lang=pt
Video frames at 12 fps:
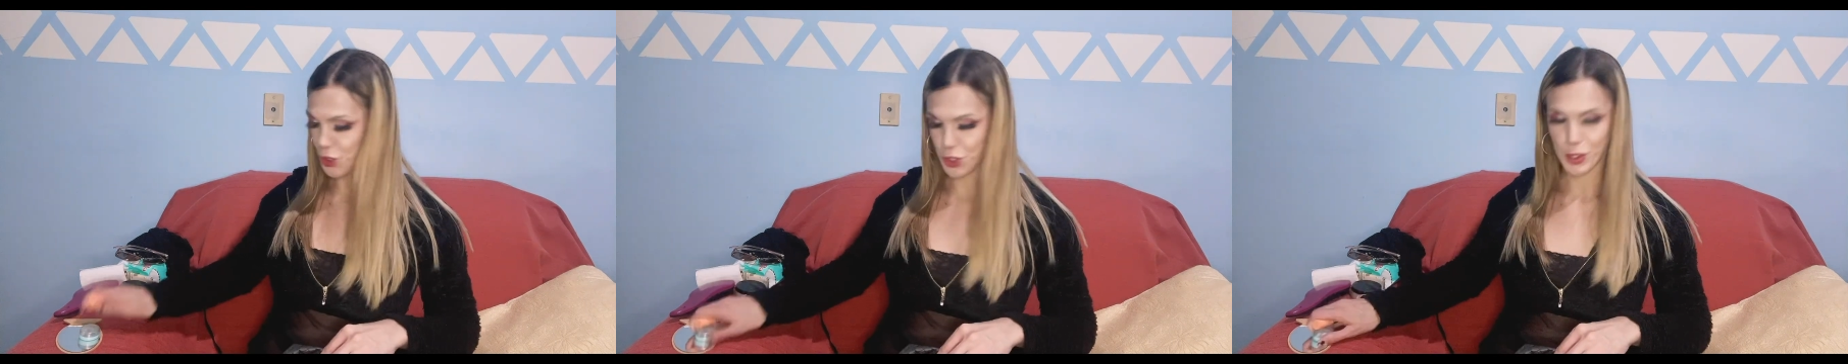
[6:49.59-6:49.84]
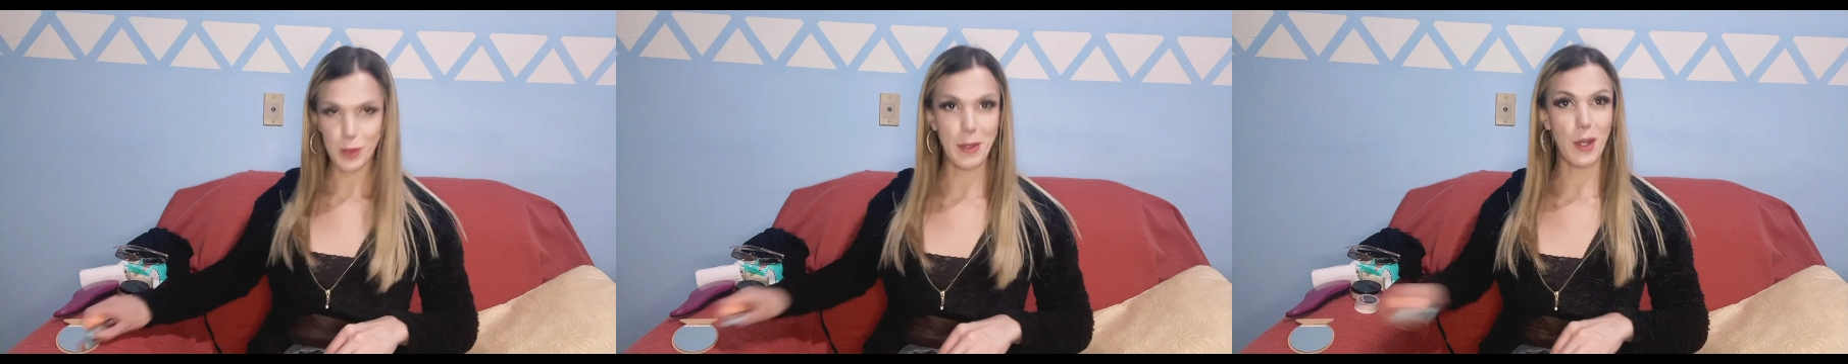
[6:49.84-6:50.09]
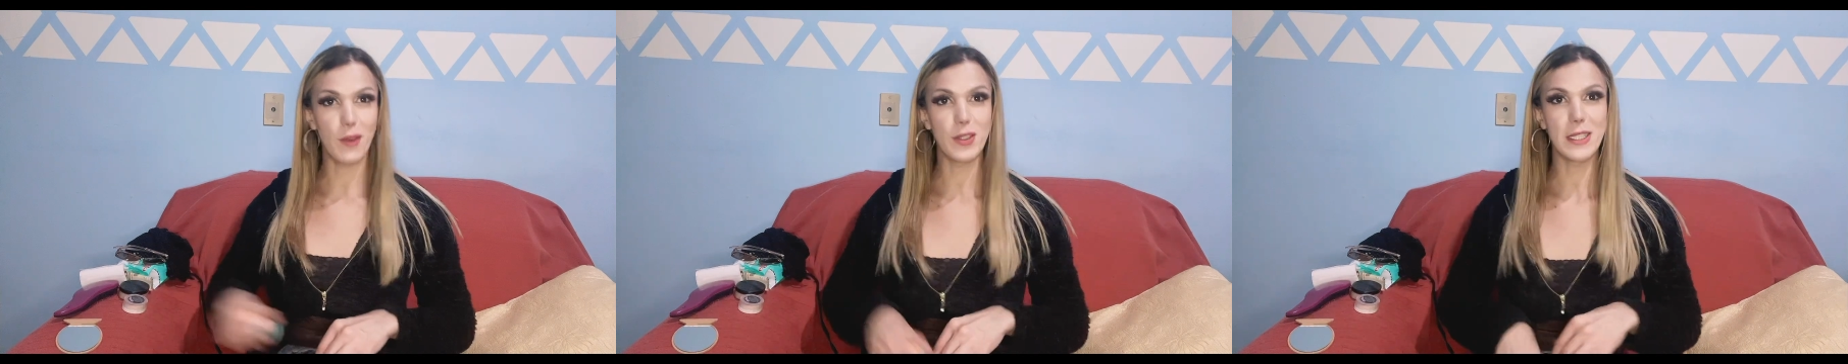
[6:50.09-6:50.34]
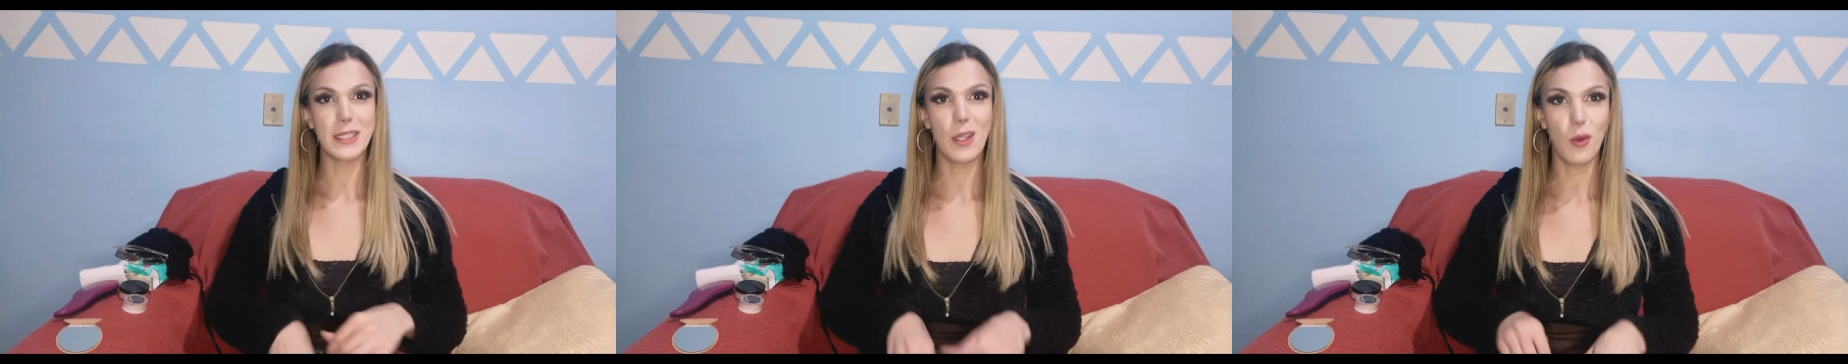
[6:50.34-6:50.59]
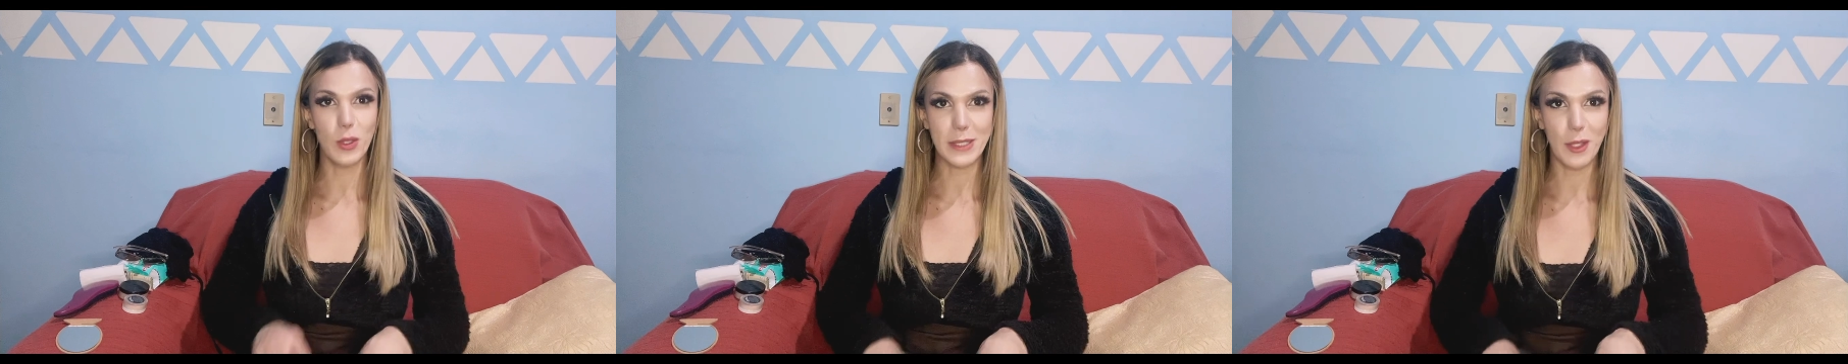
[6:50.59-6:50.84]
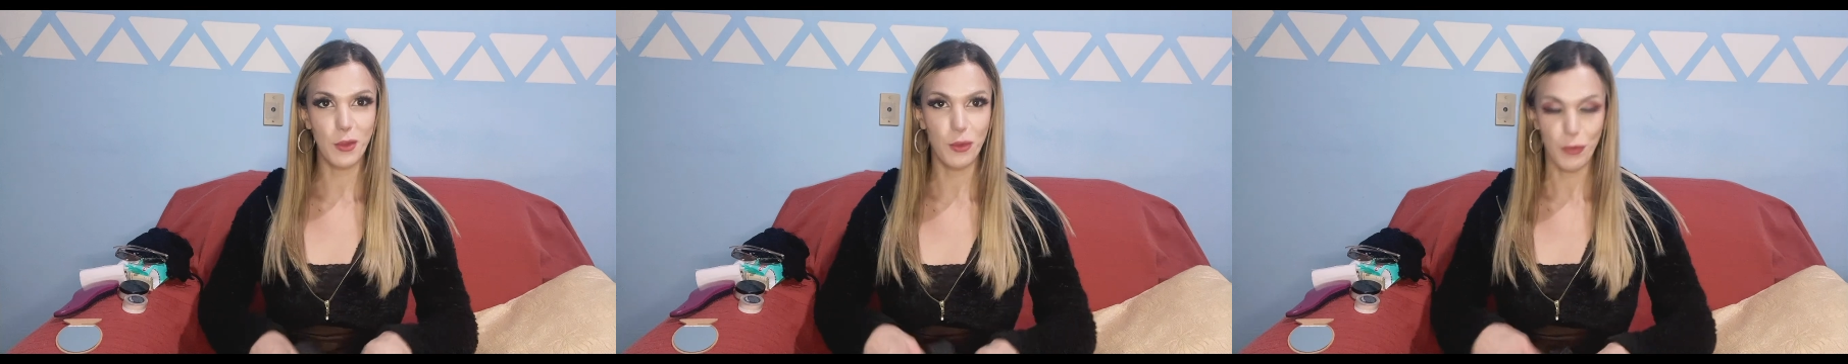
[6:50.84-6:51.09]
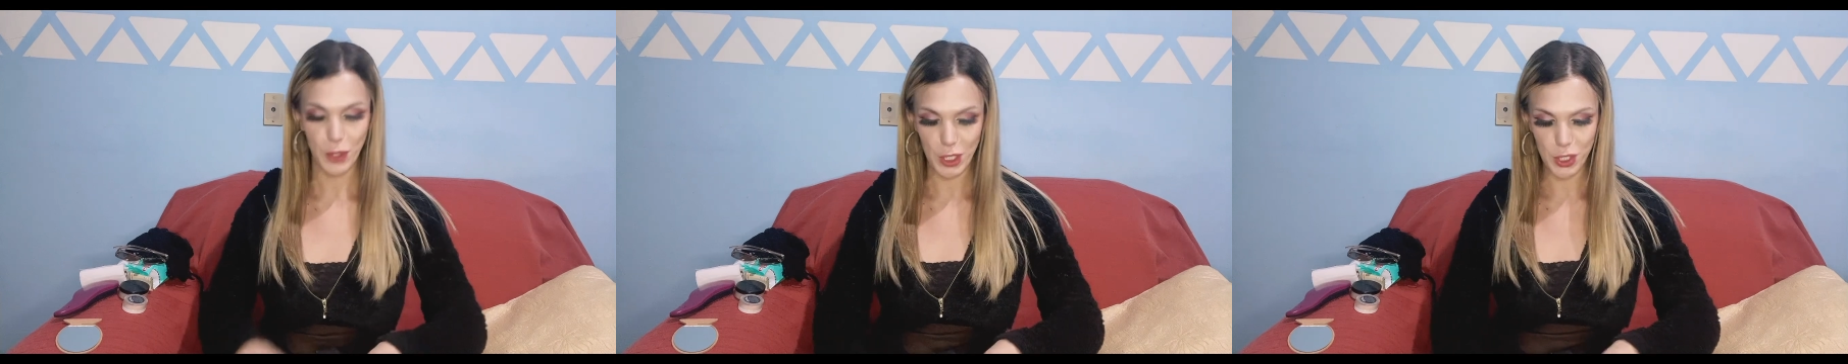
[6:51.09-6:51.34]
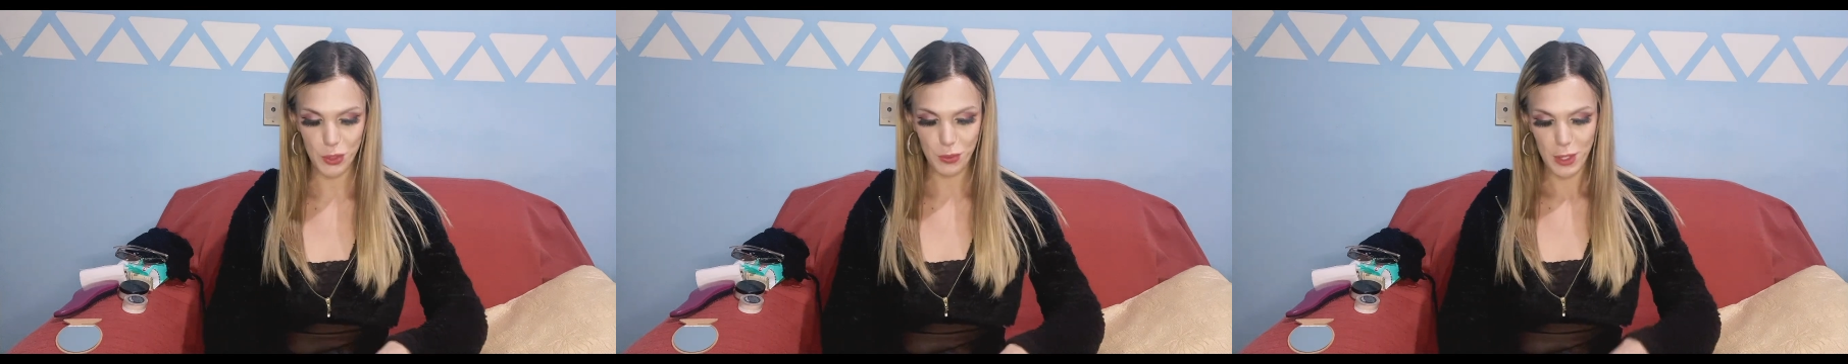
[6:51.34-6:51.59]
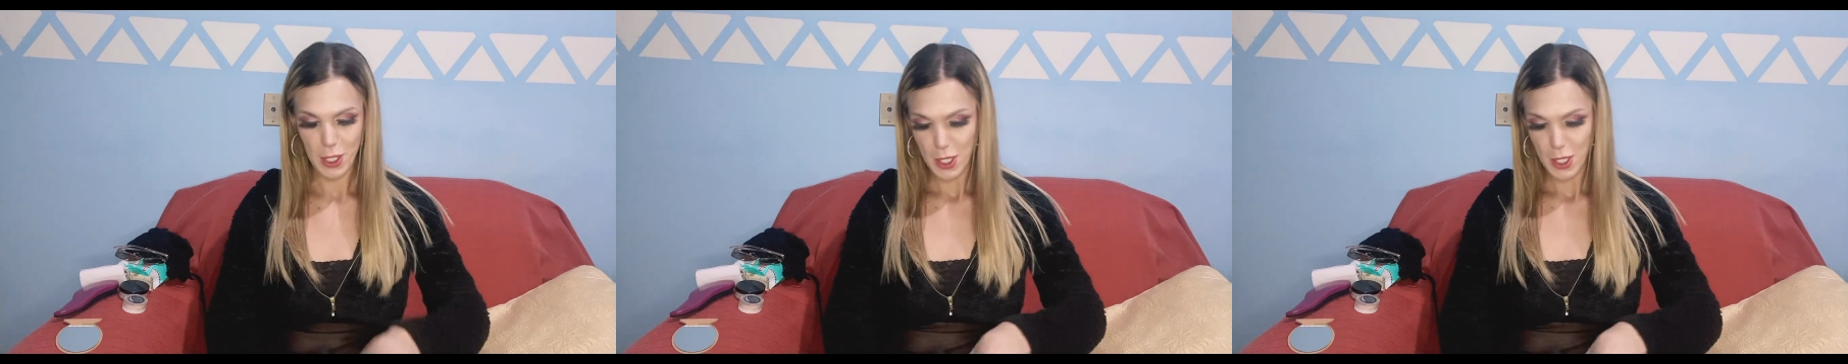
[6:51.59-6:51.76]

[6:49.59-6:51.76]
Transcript: Espero que vocês tenham gostado do vídeo.